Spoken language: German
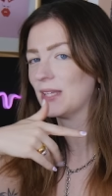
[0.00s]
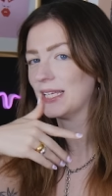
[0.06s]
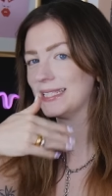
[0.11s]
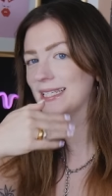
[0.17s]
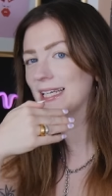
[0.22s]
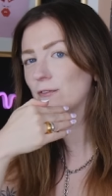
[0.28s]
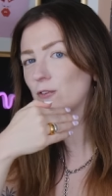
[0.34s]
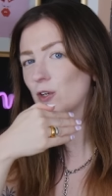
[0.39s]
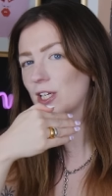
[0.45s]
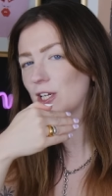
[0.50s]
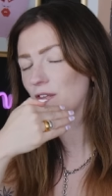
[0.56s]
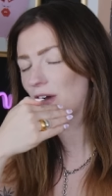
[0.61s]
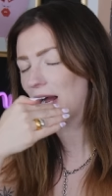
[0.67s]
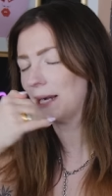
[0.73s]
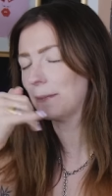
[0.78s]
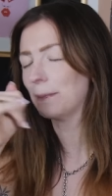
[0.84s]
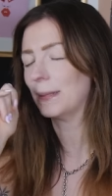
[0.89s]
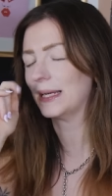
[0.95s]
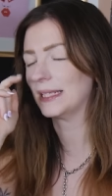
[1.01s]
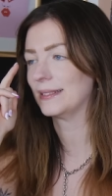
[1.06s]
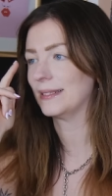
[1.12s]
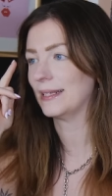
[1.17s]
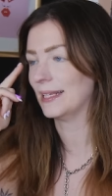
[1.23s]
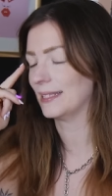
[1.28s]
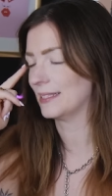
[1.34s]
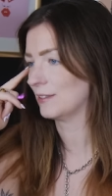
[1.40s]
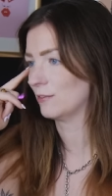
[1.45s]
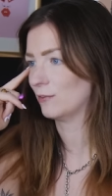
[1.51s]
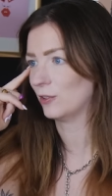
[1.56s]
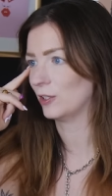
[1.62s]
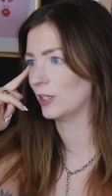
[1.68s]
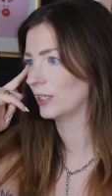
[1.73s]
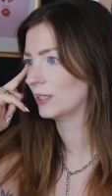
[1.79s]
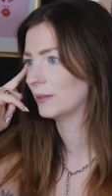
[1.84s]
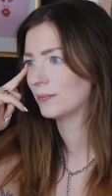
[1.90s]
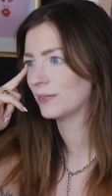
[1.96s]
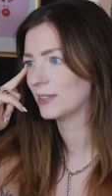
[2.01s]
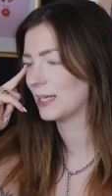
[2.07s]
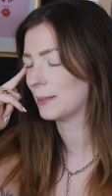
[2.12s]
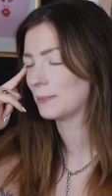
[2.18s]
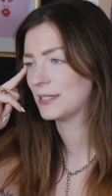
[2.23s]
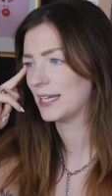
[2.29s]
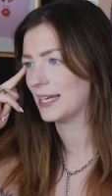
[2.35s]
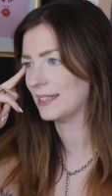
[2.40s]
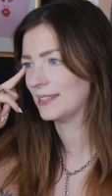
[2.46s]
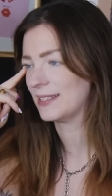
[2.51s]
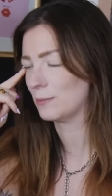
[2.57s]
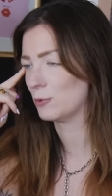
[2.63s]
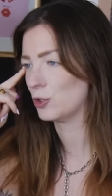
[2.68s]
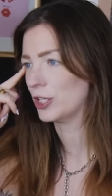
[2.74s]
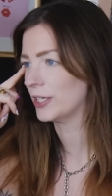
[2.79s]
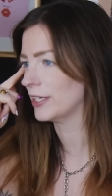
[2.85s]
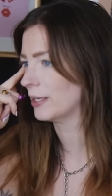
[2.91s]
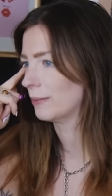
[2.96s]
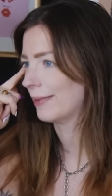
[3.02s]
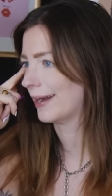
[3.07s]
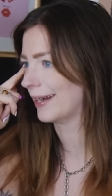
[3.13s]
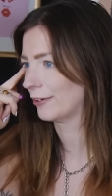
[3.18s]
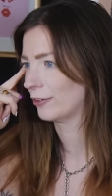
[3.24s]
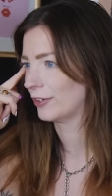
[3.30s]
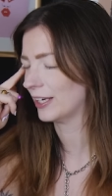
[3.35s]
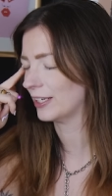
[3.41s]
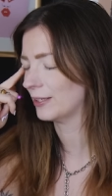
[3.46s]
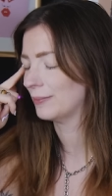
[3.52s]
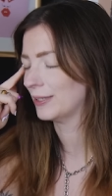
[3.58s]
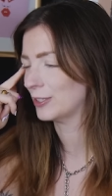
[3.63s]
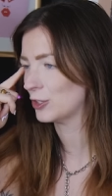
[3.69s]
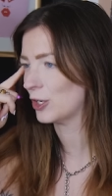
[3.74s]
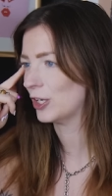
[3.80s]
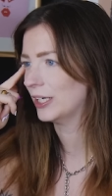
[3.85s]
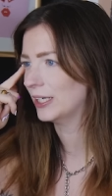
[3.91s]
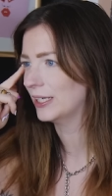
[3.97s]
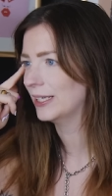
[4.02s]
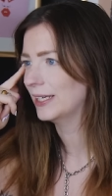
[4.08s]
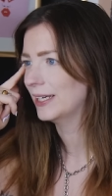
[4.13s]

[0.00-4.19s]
Es hing wirklich auf Halbmast die letzte Folge. Ich habe es erst im Schnitt gemerkt und dachte mir, toll.